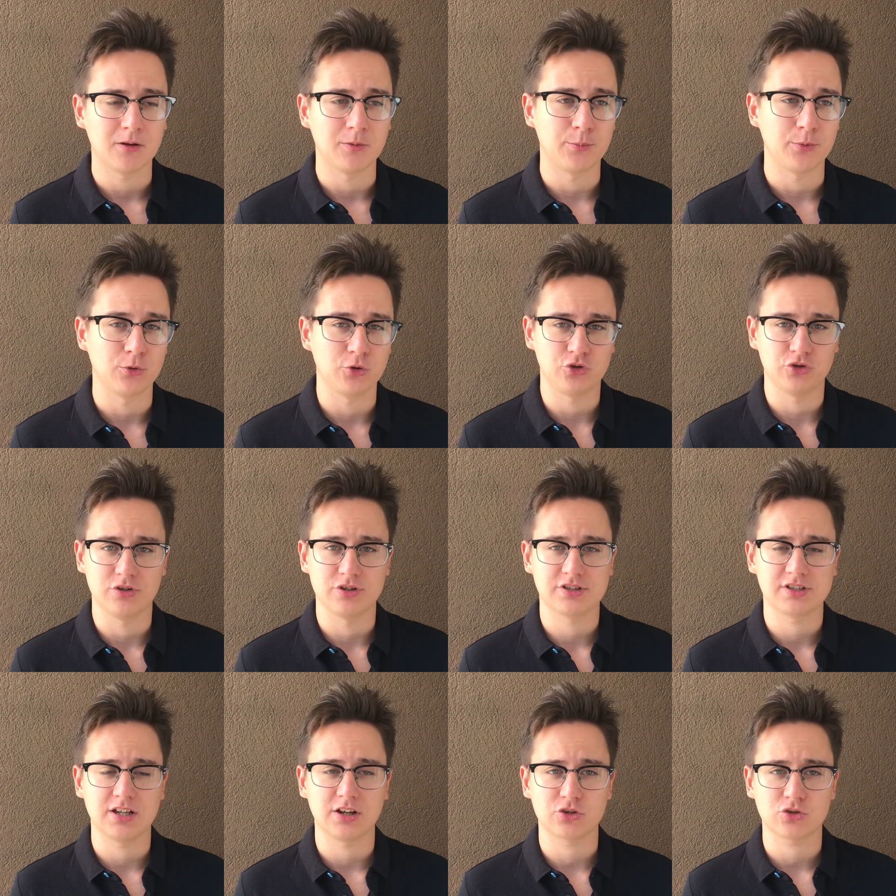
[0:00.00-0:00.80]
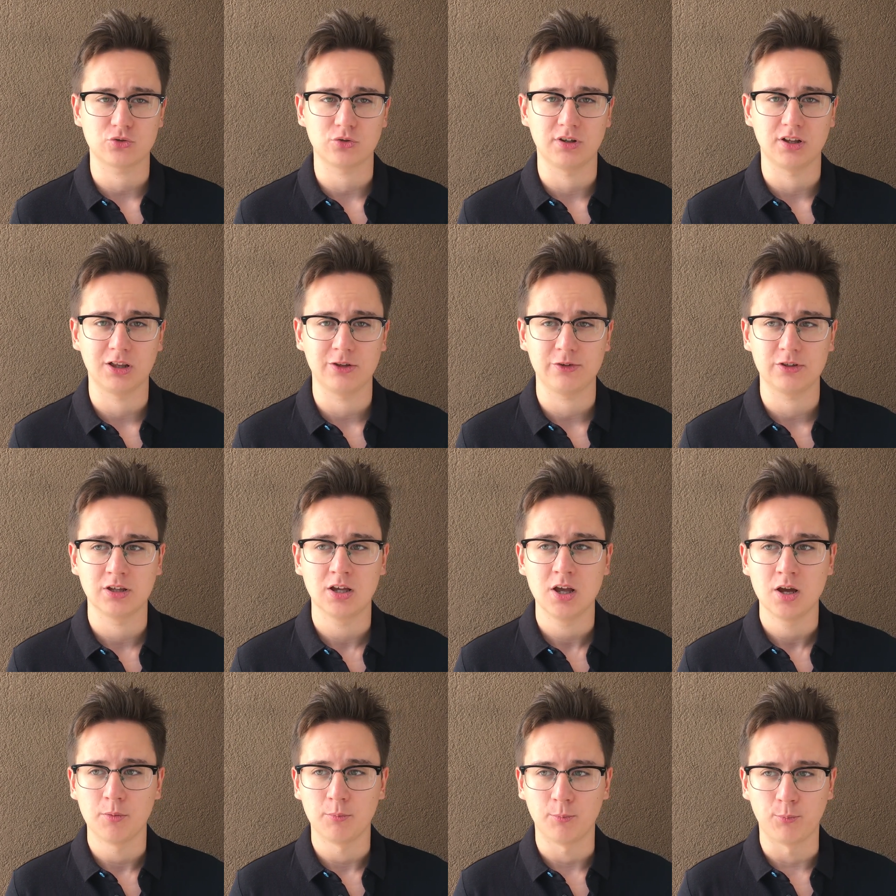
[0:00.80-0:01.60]
получилось так, что
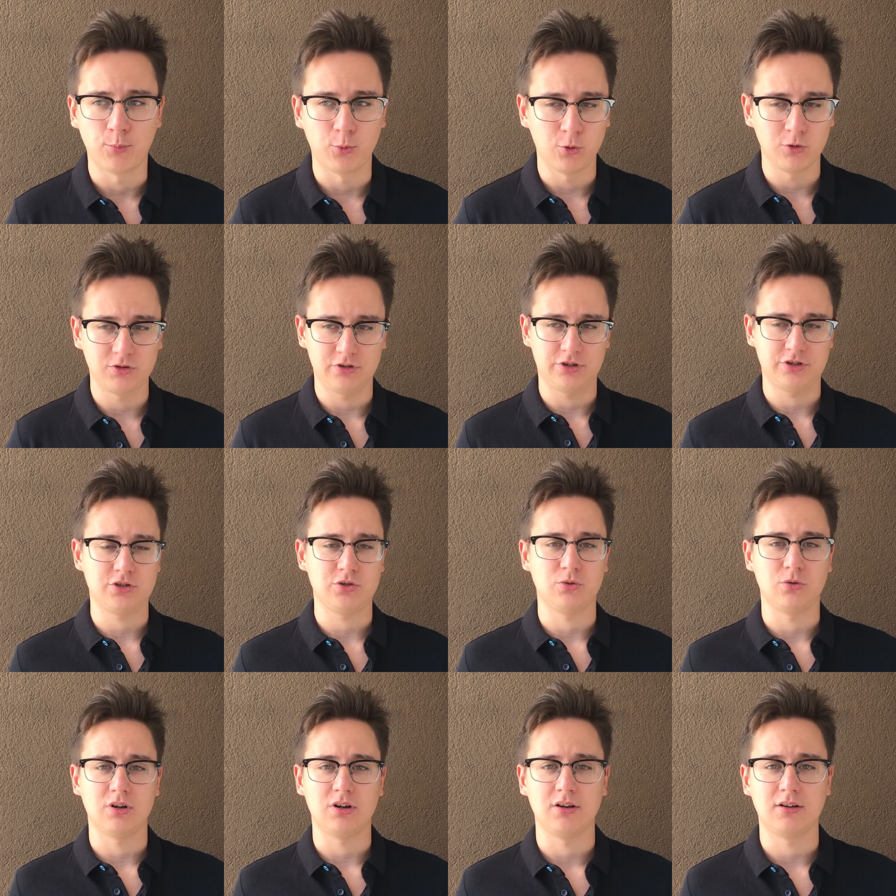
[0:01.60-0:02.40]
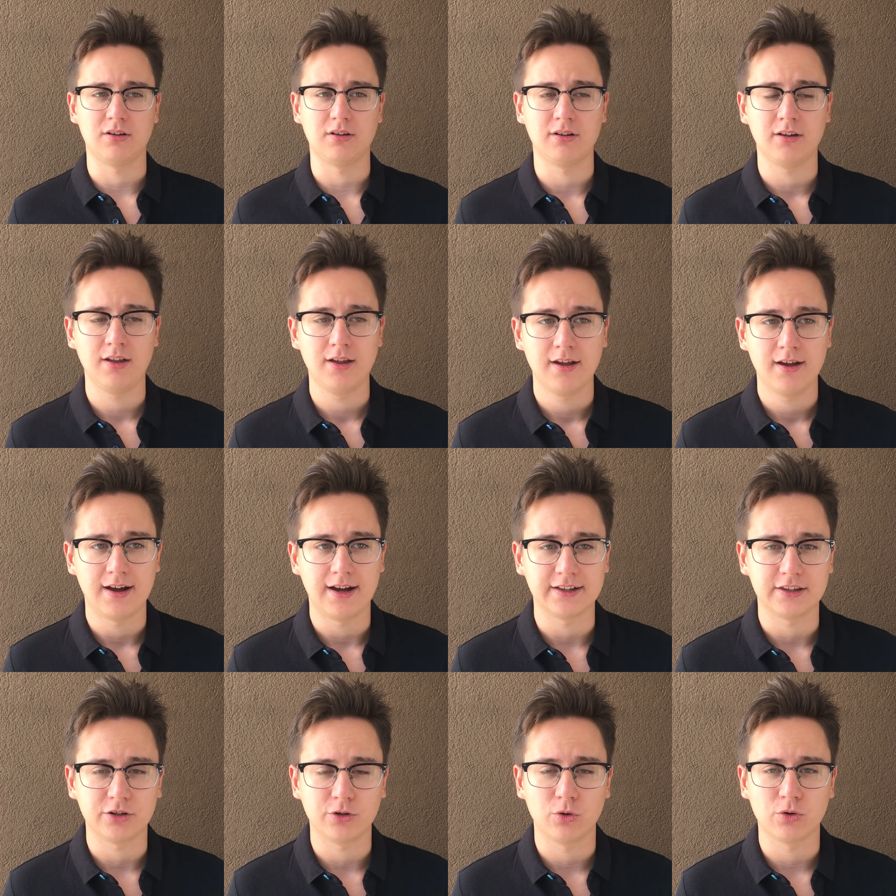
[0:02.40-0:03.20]
Головин полностью а,
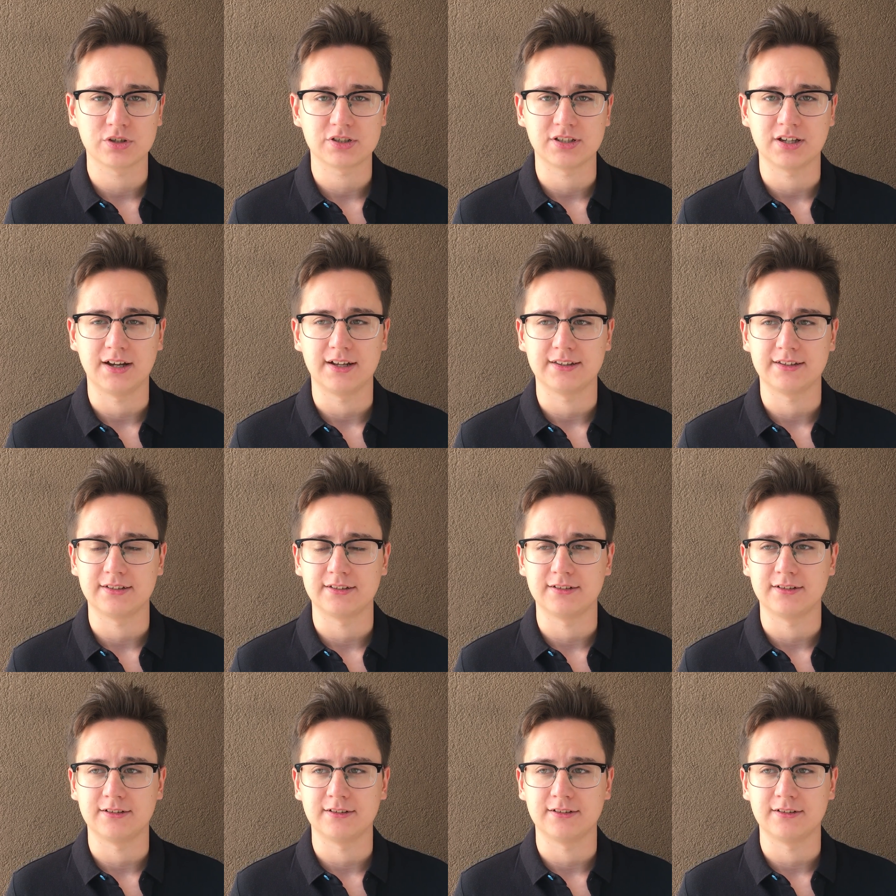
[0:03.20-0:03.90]
отрекся от